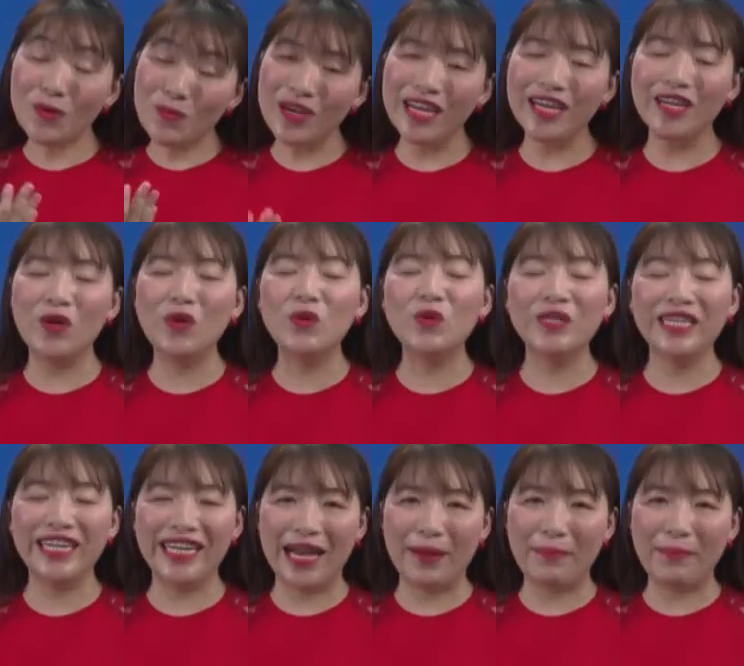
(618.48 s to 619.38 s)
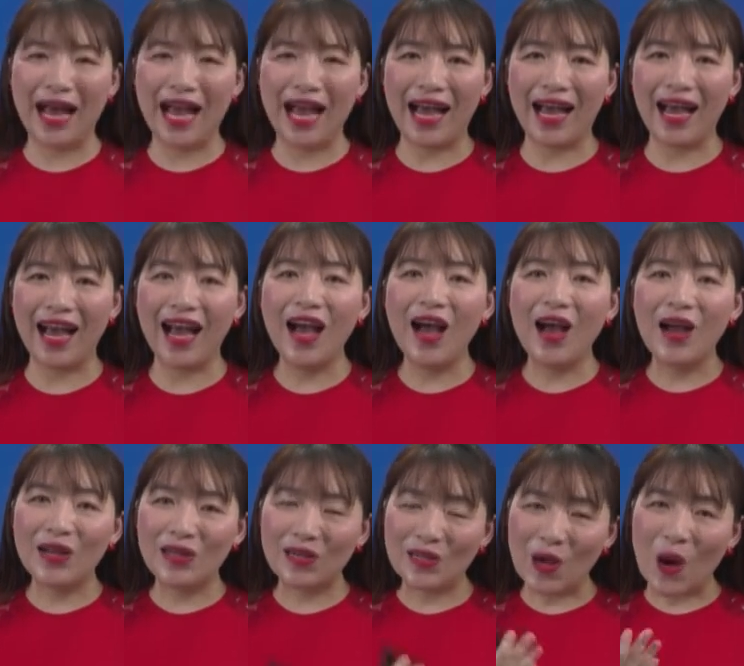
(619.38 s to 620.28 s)
trong lời nói của người đàn bà
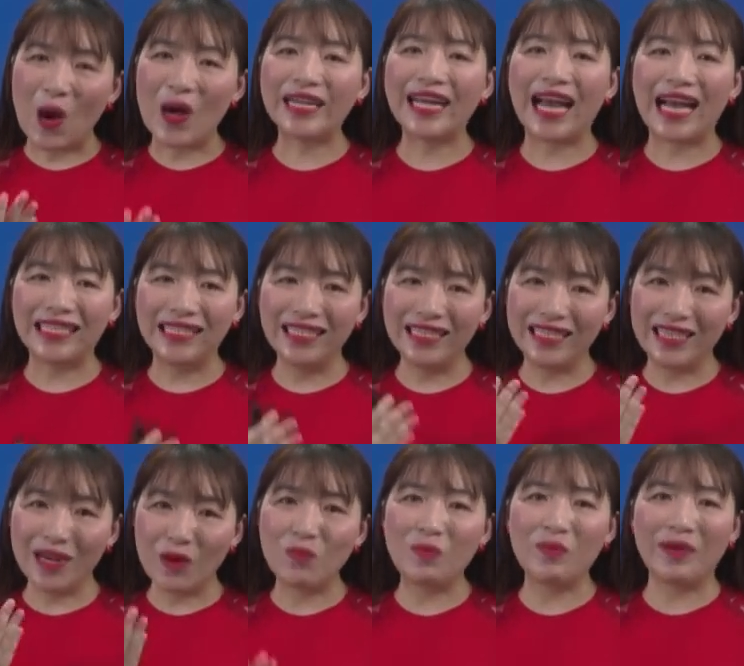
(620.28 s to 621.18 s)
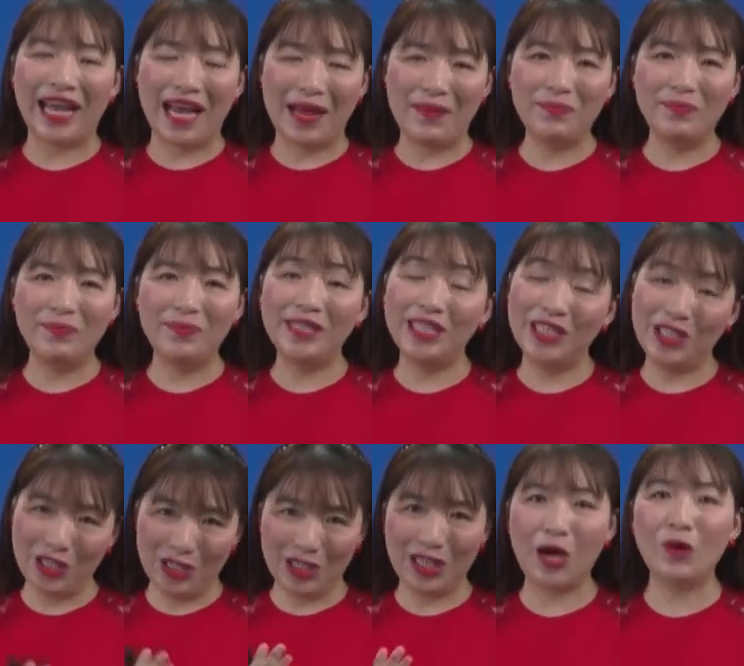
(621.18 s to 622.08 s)
có cả sự đồng cảm,
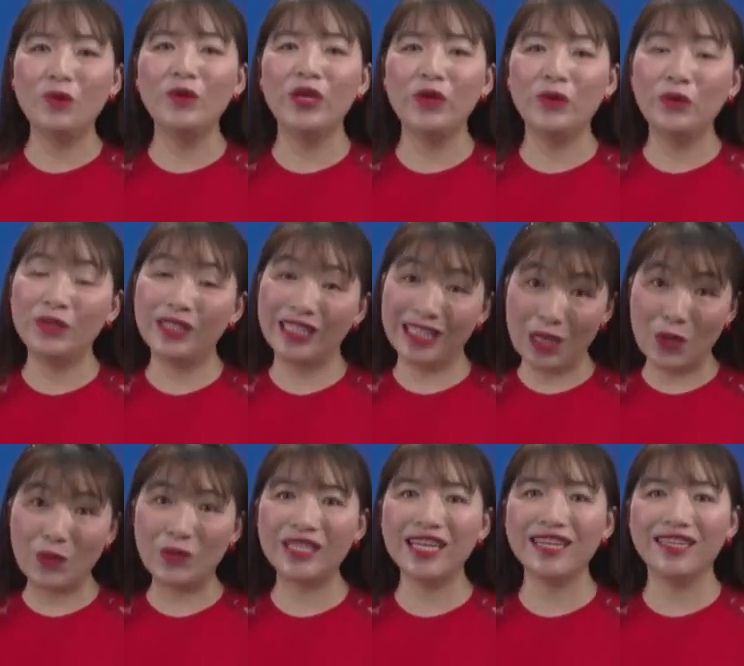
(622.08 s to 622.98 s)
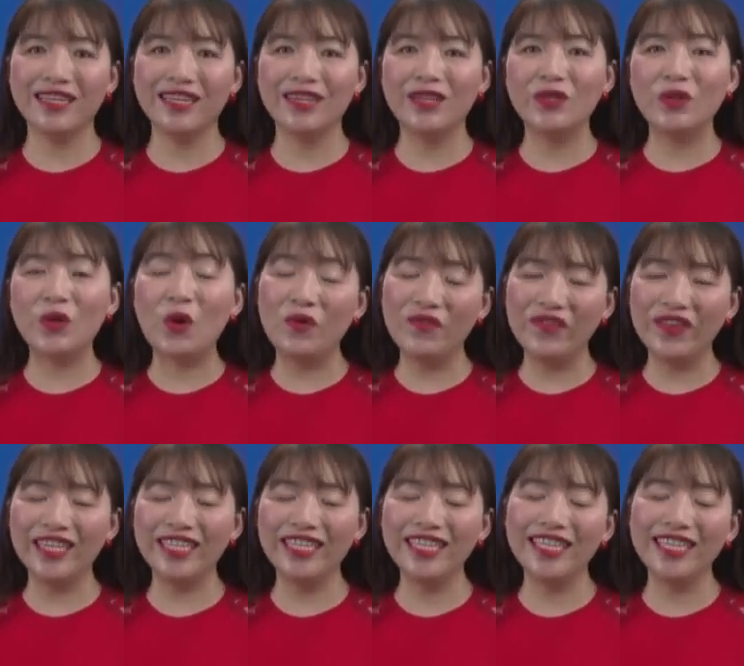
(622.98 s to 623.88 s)
sự thấu hiểu sâu sắc đối
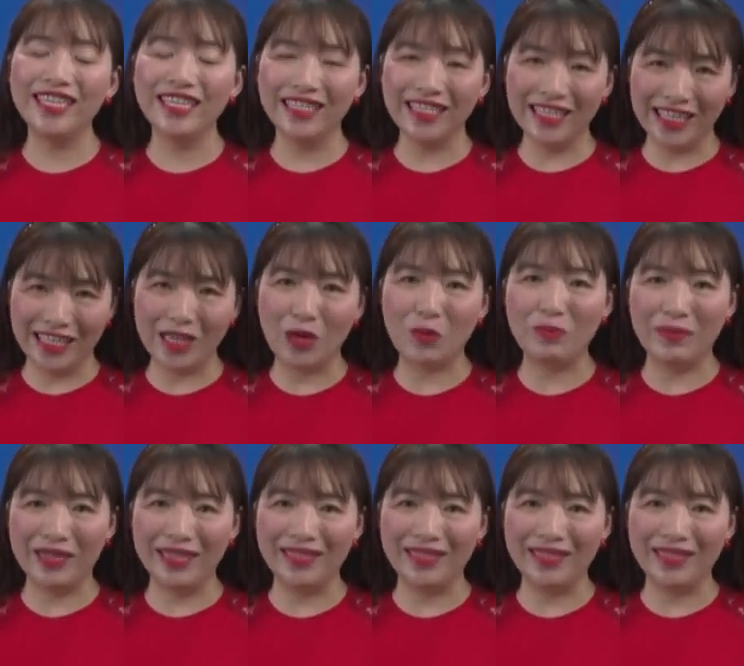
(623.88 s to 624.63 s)
với người chồng